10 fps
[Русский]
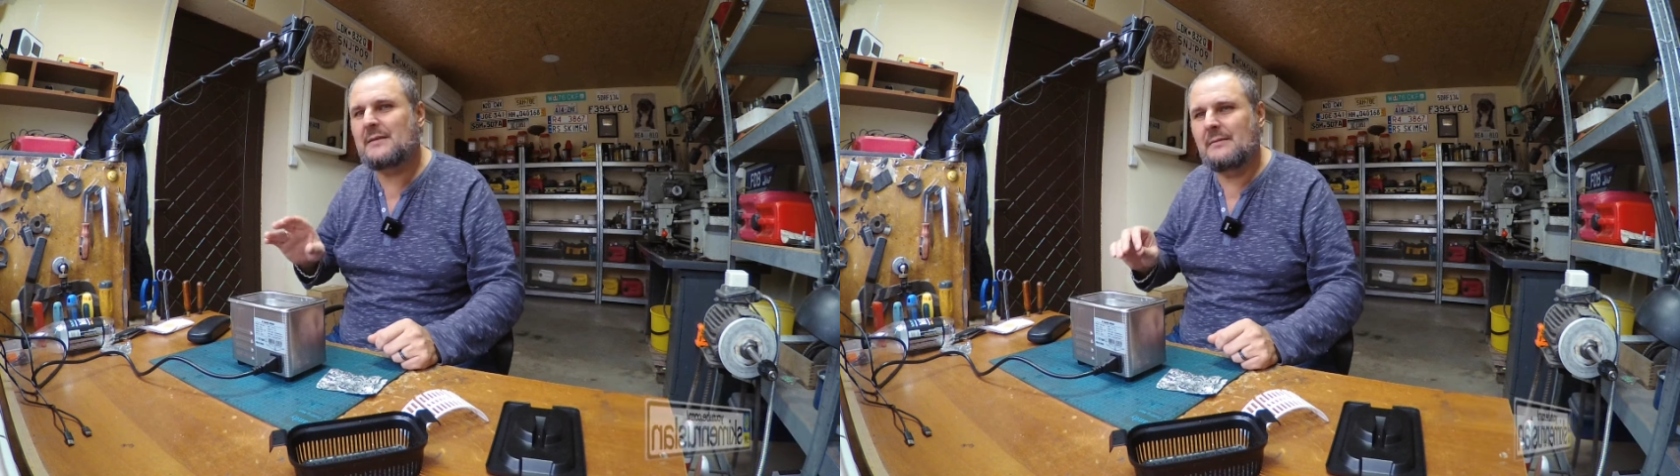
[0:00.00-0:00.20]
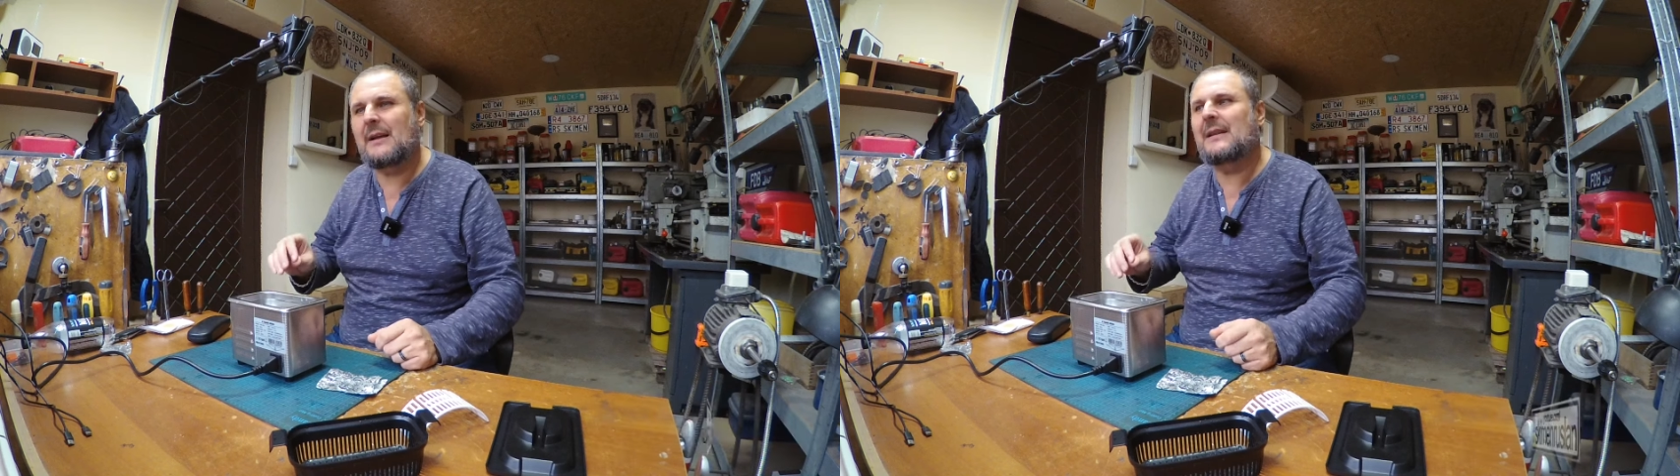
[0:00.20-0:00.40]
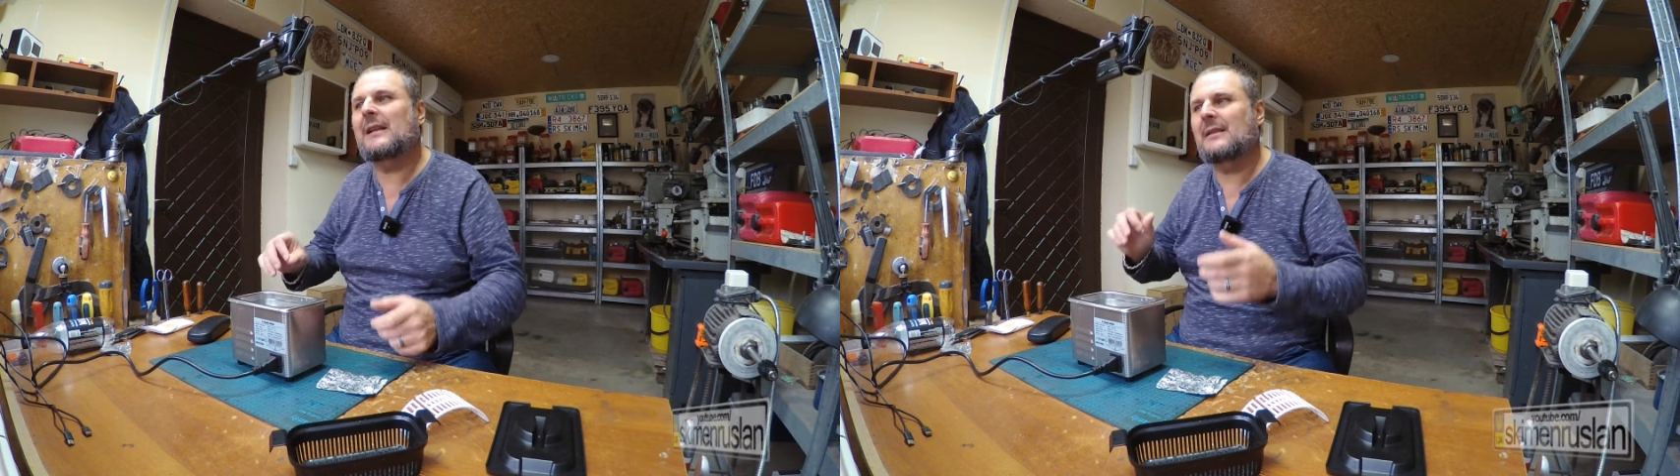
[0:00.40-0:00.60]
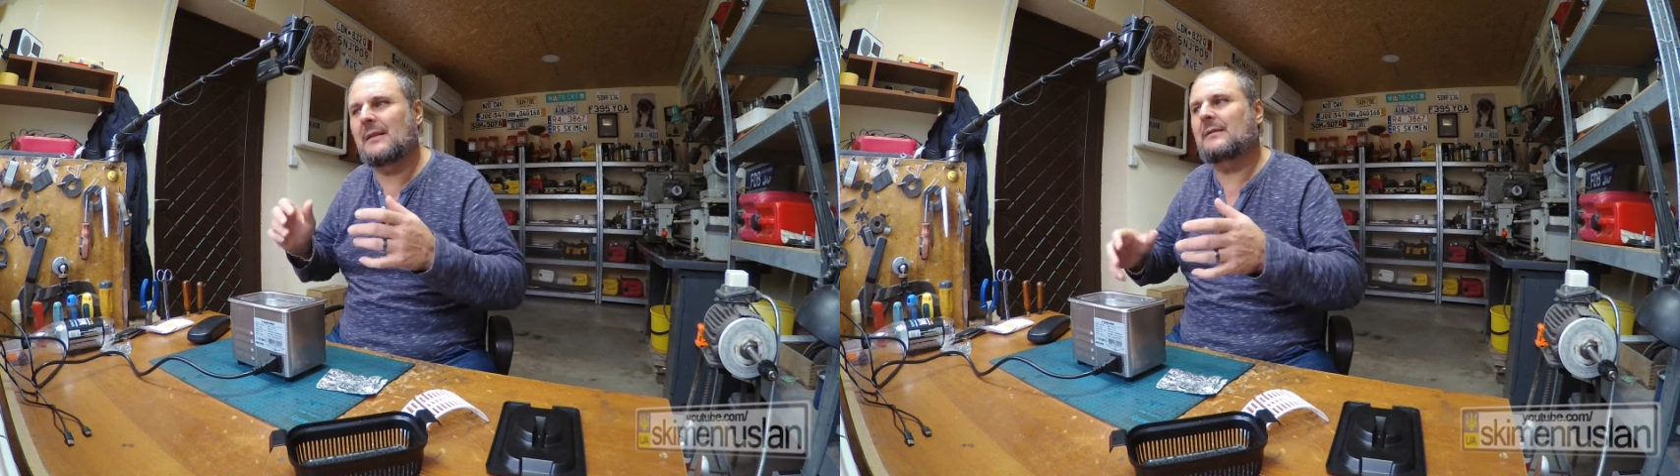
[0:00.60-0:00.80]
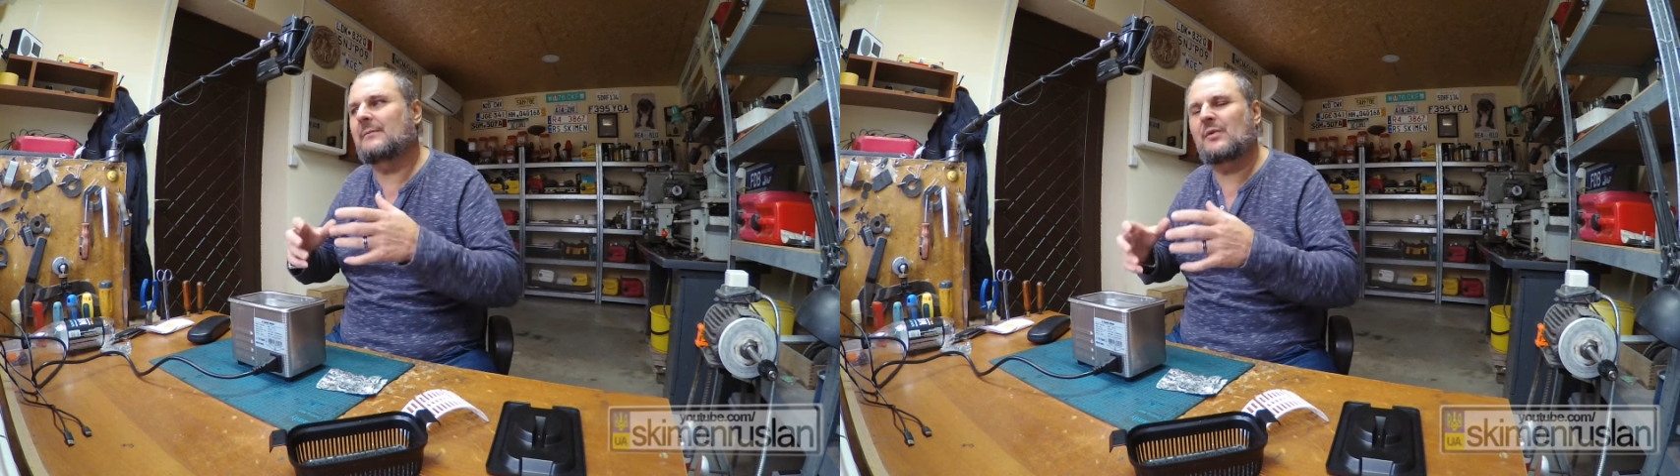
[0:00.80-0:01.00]
она
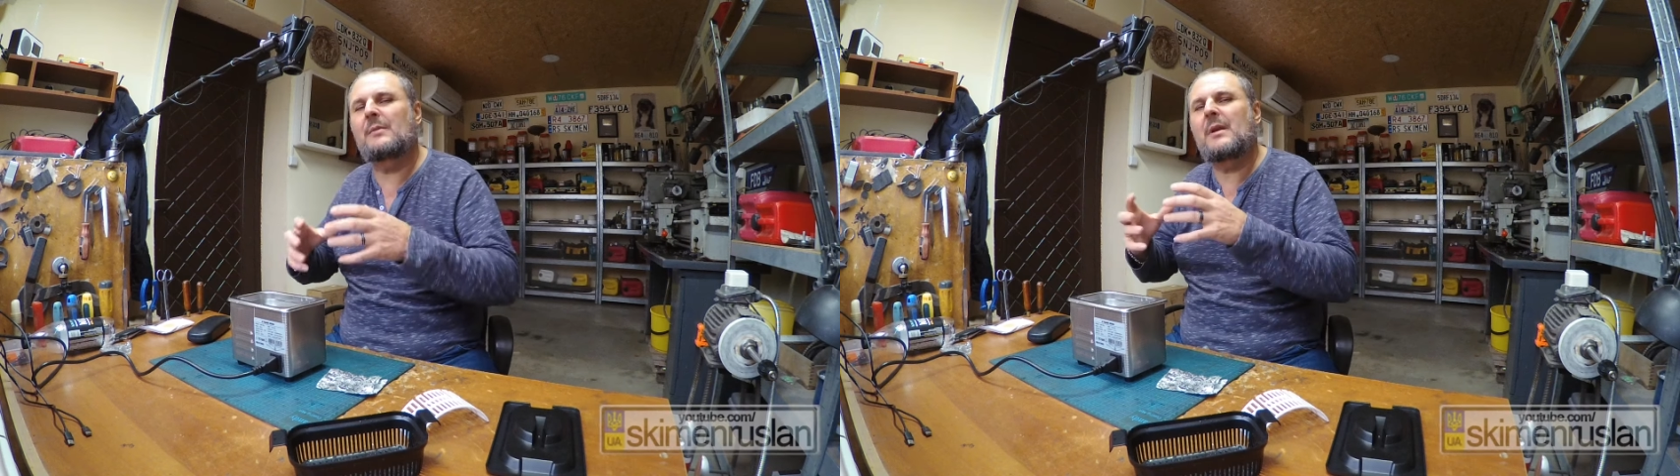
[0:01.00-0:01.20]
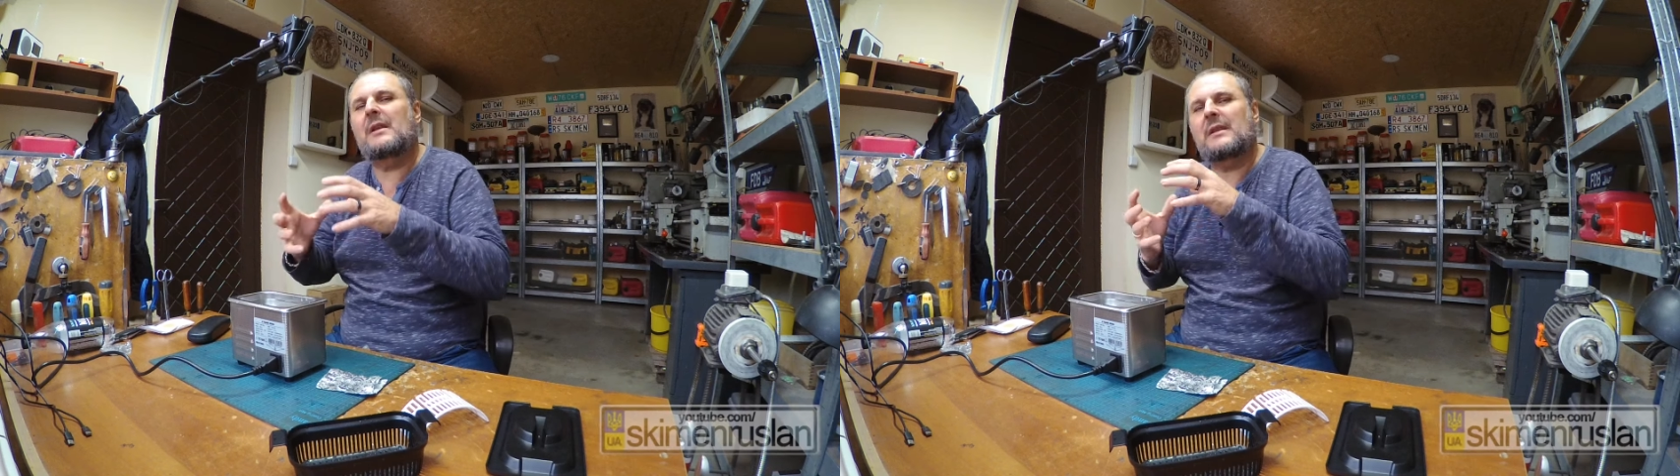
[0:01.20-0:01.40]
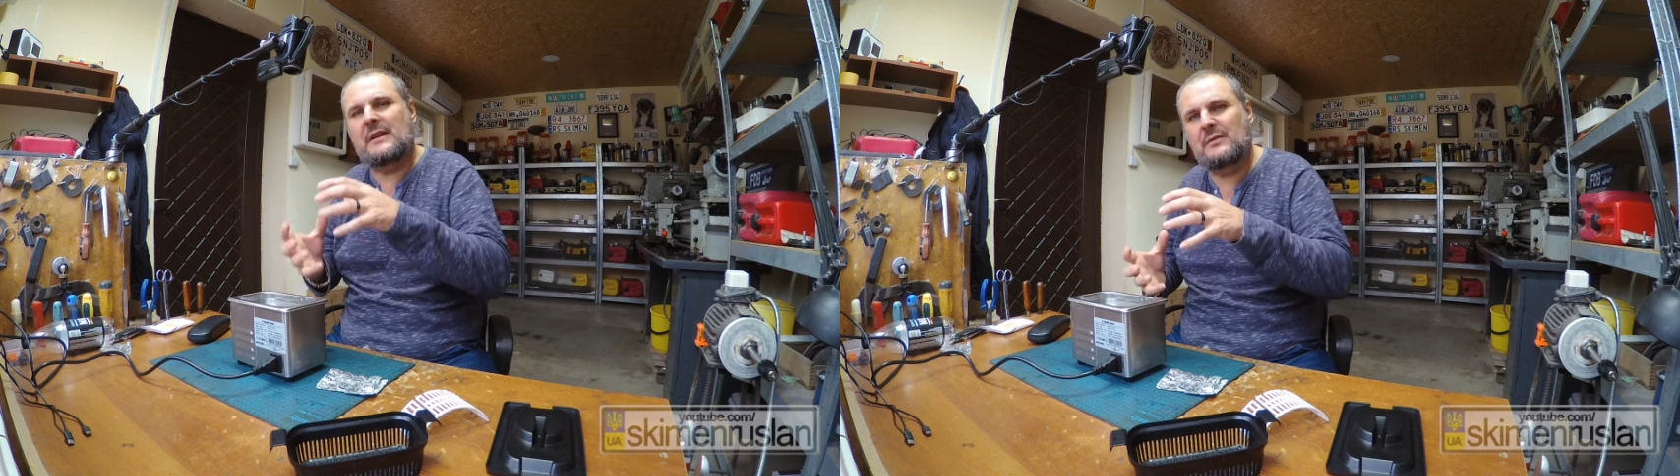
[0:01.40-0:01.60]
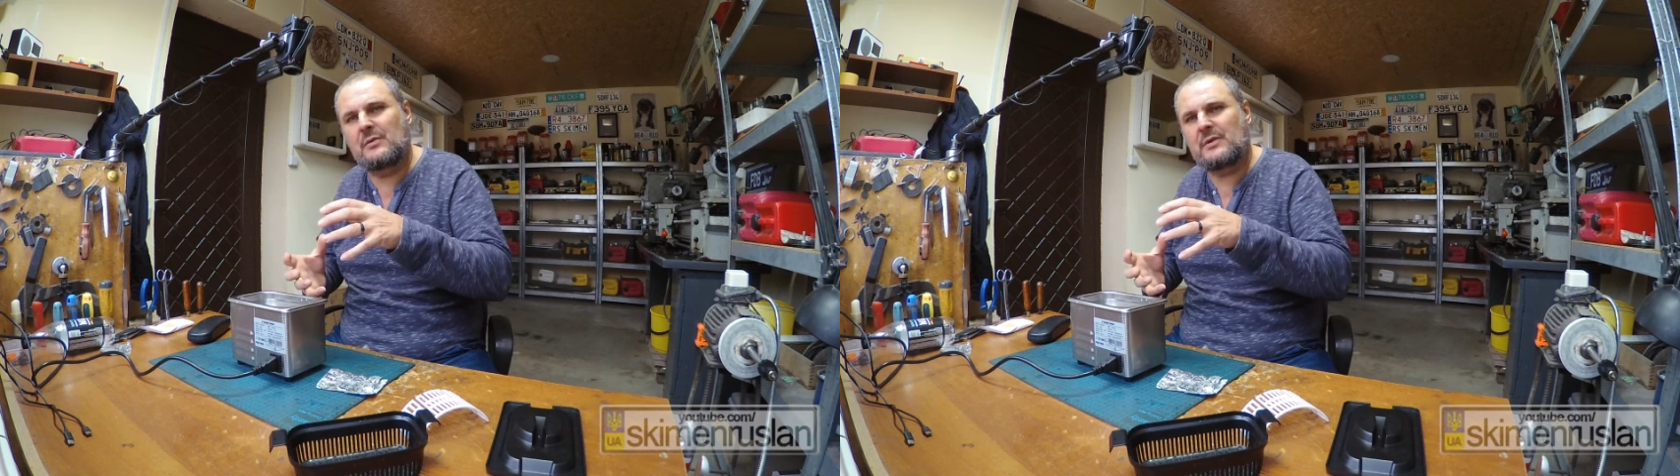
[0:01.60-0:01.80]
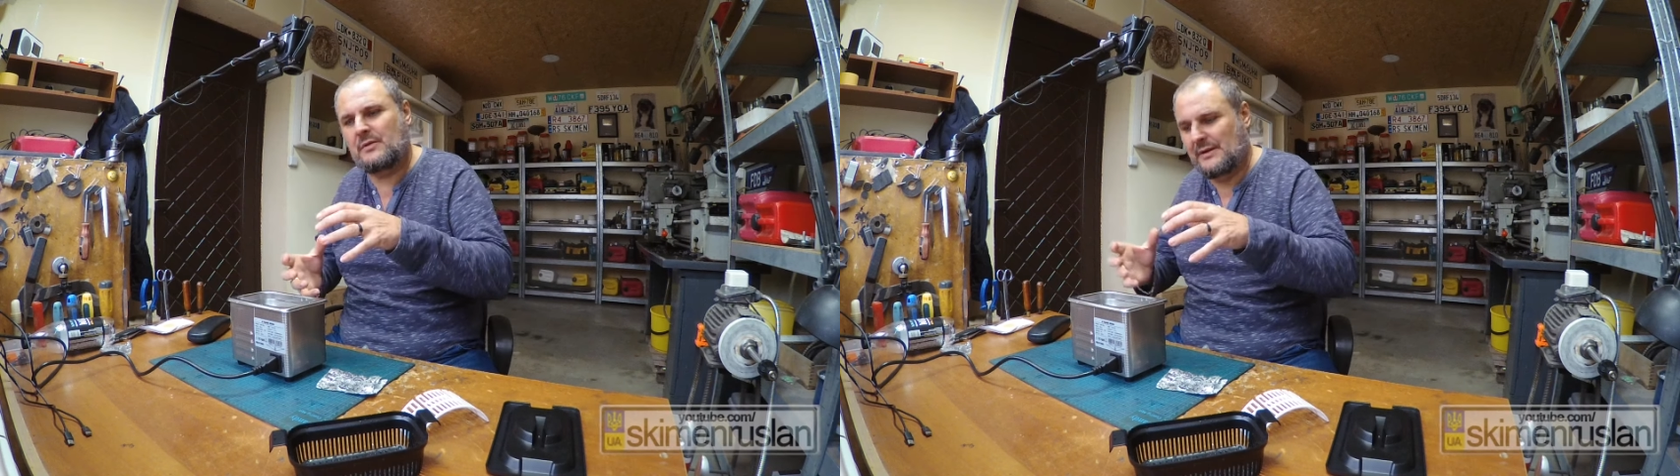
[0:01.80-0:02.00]
ну имеет
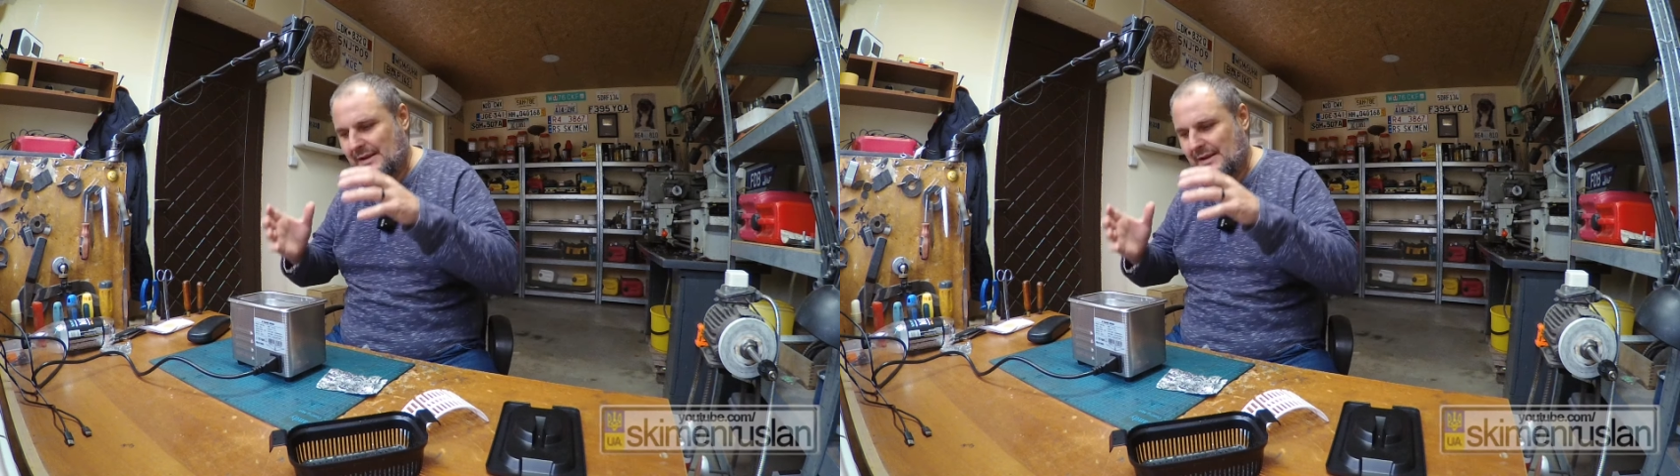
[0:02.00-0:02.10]
ресурс,